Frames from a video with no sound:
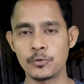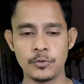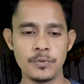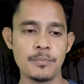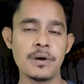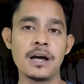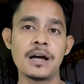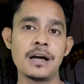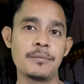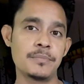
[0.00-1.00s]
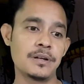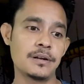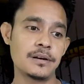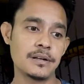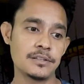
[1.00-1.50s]
করবে বা
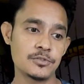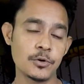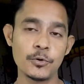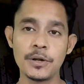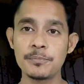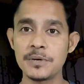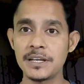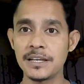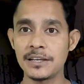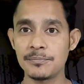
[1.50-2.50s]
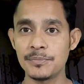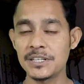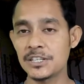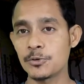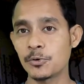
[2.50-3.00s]
আপনার যখন আপনি
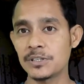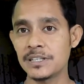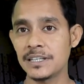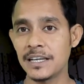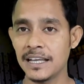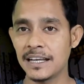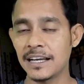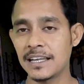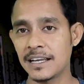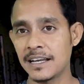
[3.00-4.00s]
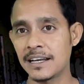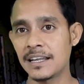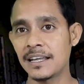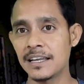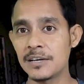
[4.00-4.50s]
বেশি শক্তি এখানে
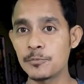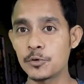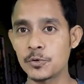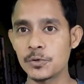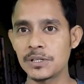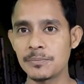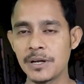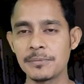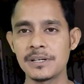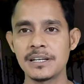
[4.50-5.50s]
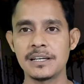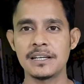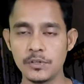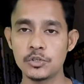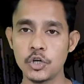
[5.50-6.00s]
ইনপুট করতে পারবেন কিনা
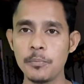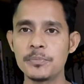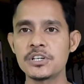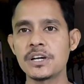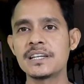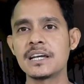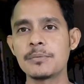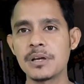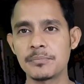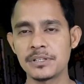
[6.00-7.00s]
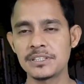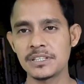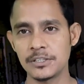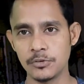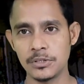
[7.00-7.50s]
তো সব বিষয় নিয়ে আমি আপনাদের
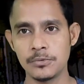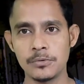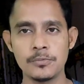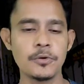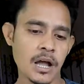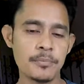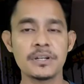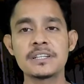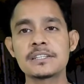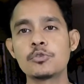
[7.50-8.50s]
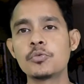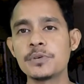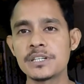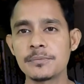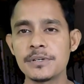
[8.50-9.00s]
সাথে কথা বলবো আপনারা দেখছেন হুক
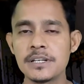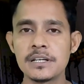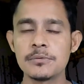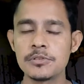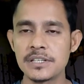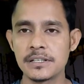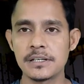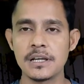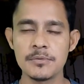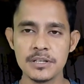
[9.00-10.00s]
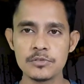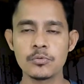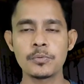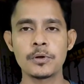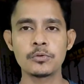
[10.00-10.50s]
ফিশিং বিডিয়ান রিভিউ চ্যানেল আমি
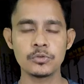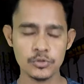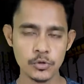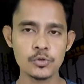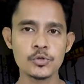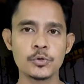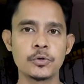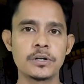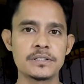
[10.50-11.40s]
আসুমর ফারুক তো চলুন শুরু করা